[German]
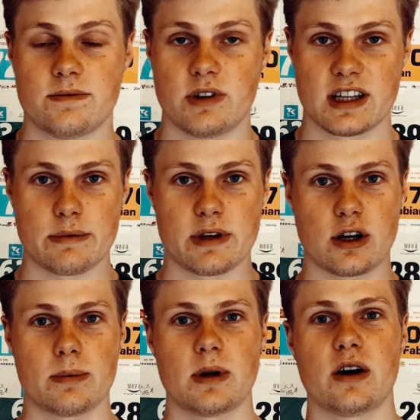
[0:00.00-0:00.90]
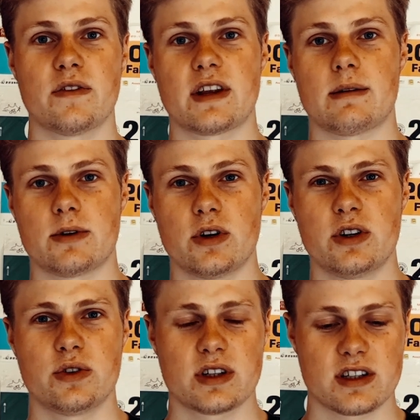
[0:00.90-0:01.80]
Ich habe den Koppellauf dann aber durch,
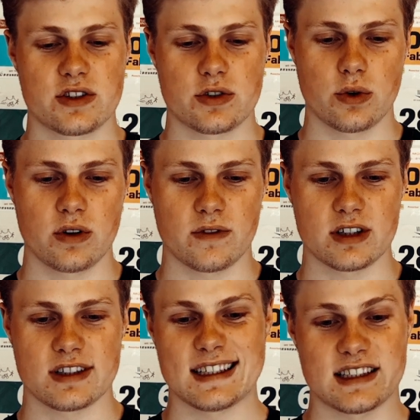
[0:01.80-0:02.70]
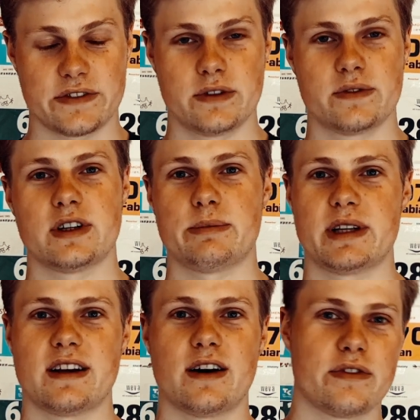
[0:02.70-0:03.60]
durchgezogen, wollte erst nach 500
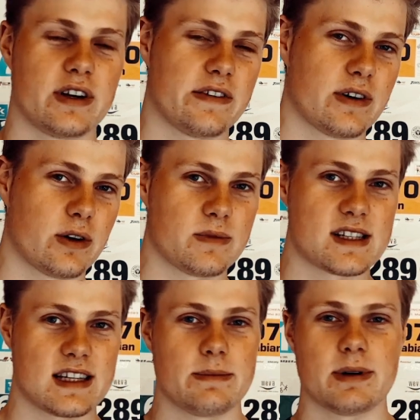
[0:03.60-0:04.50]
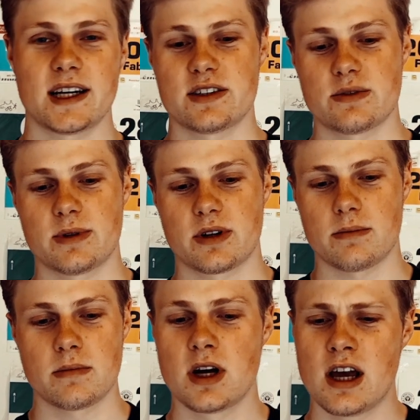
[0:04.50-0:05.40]
Metern aufhören, einfach um das in die Beine zu
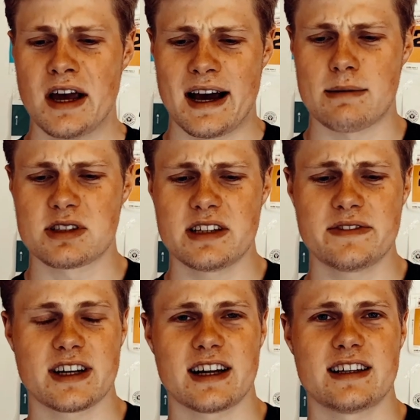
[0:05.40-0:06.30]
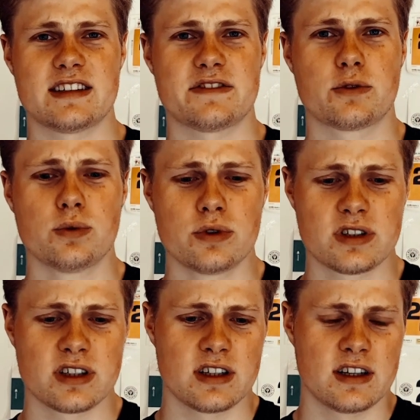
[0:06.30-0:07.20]
bekommen. Aber es lief dann relativ
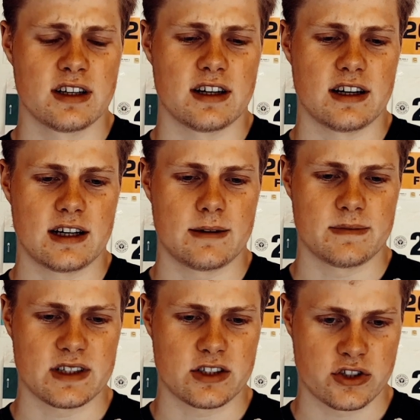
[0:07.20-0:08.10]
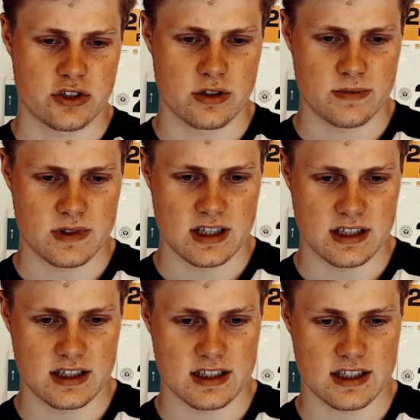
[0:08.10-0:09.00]
gut. Ähm, das stimmt hier
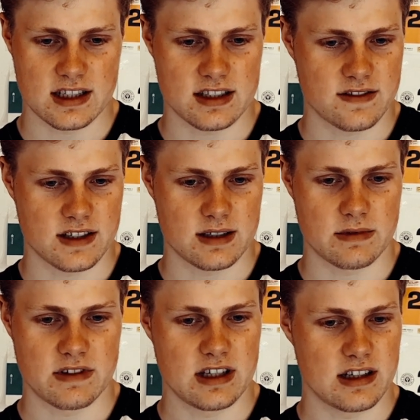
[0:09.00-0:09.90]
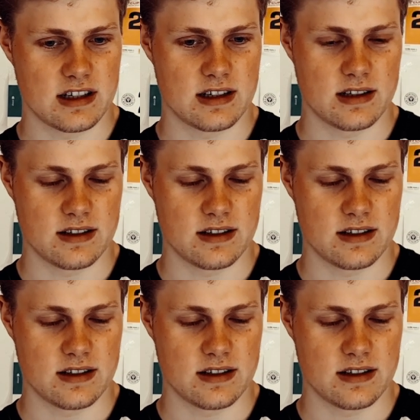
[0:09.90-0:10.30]
nicht ganz, weil ich mal wieder